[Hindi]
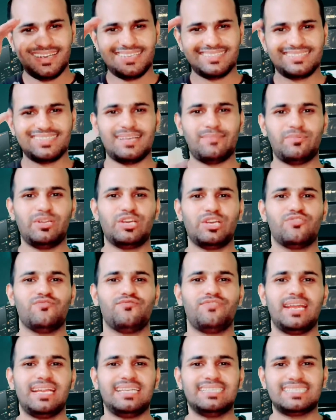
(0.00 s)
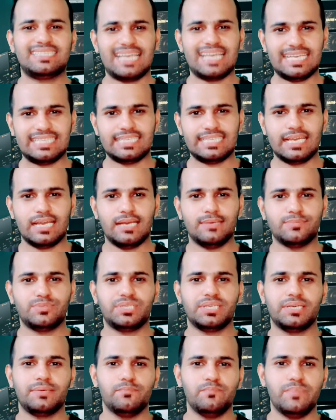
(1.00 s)
अस्सलाम वालेकुम फ्रेंड्स कैसे हैं आप
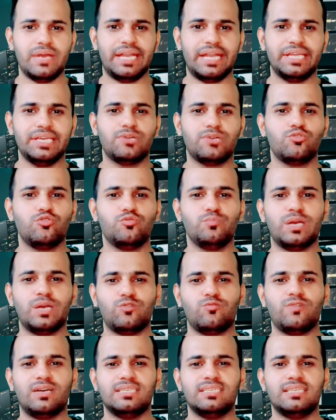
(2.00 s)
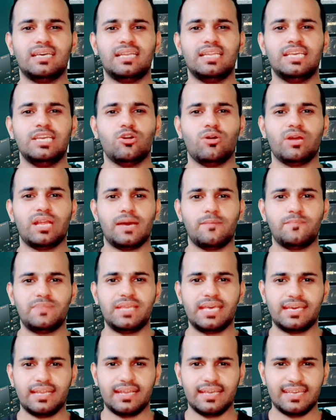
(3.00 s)
सब मैं ठीक हूँ मैं हूँ वाजिद अली और आप
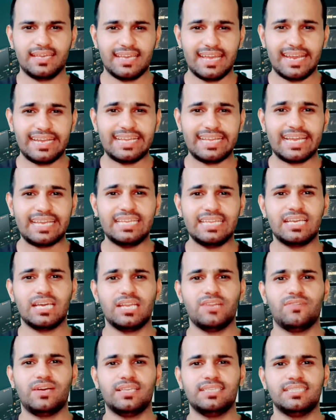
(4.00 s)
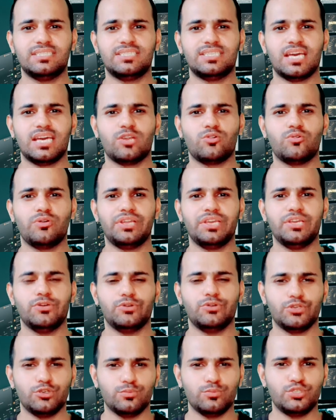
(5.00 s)
देख रहे हैं टेक्निकल वाजिद सियालकोटी
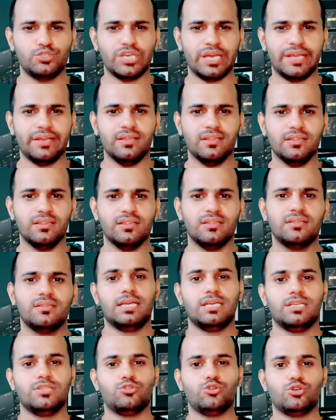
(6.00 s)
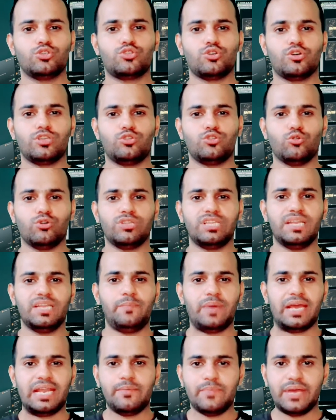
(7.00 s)
यूट्यूब चैनल दोस्तों दो दिन
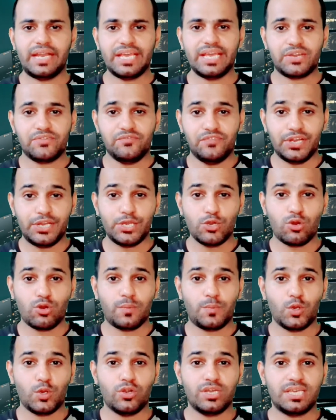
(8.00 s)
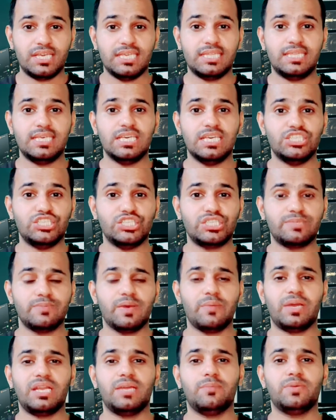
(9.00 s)
पहले मैंने एक वीडियो अपलोड की थी
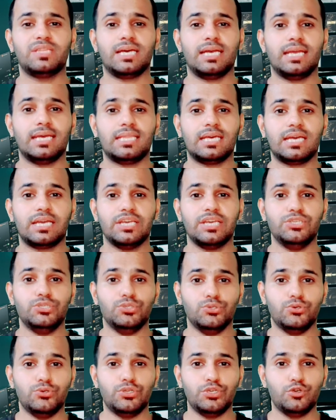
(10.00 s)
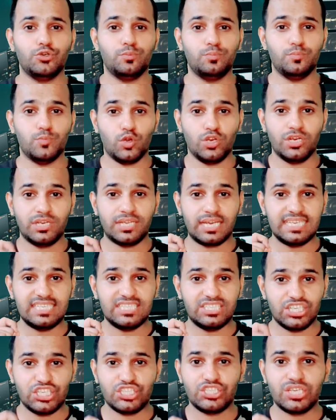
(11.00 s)
जिसमें मैंने बताया था कि YouTube
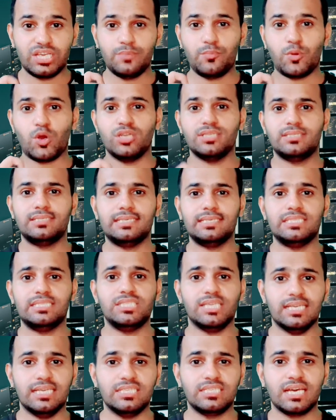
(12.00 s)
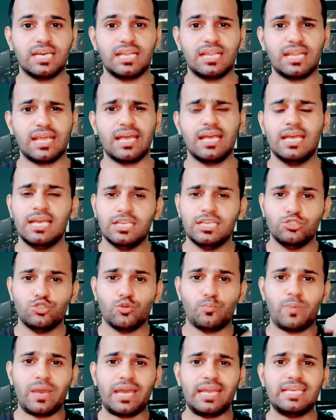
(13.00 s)
मोनिटाइजेशन पॉलिसी चेंज कर रहा है
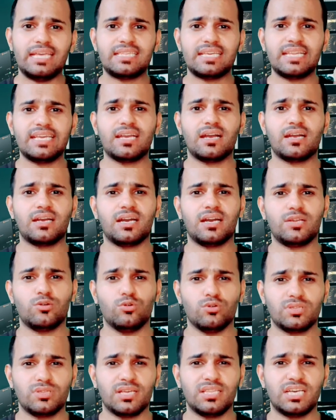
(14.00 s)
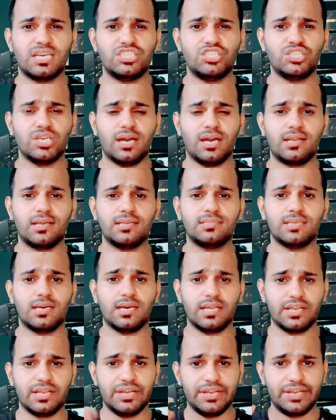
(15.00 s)
जो पहले तरीकाकार होता था
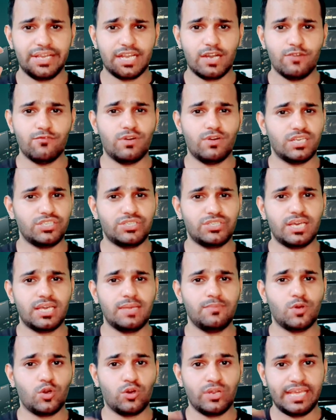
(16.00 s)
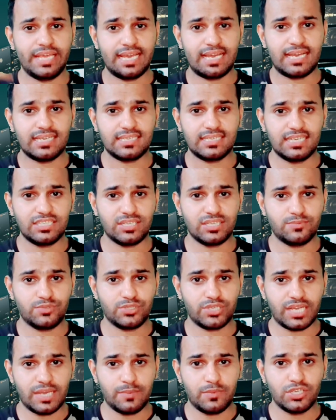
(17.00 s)
4000 घंटे का वॉच टाइम और 1000
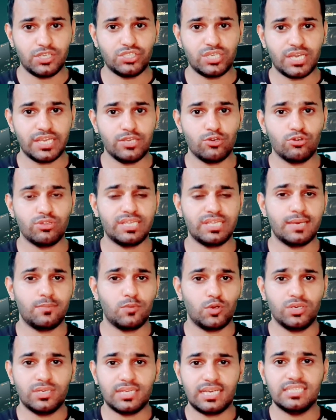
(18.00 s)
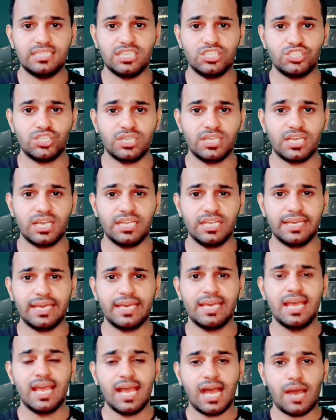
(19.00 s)
सब्सक्राइबर चाहिए होते हैं मोनिटाइजेशन के
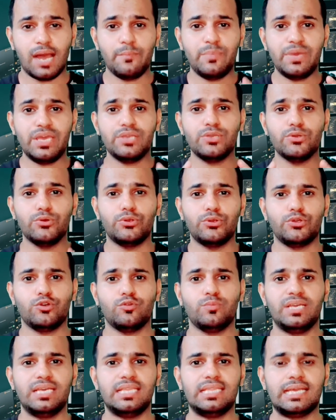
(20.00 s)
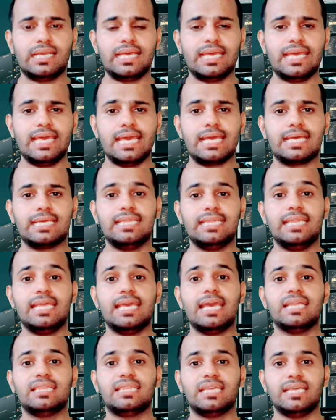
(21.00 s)
लिए अभी YouTube इधर एक
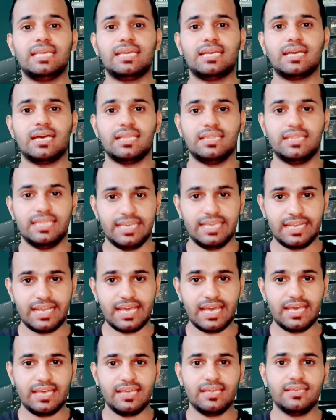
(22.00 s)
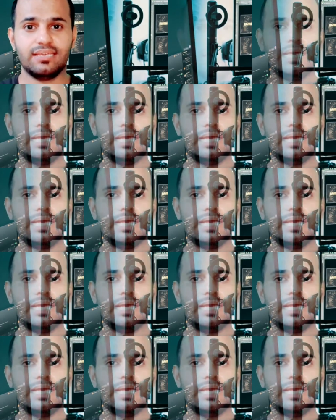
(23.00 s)
नया तरीका दे रहा है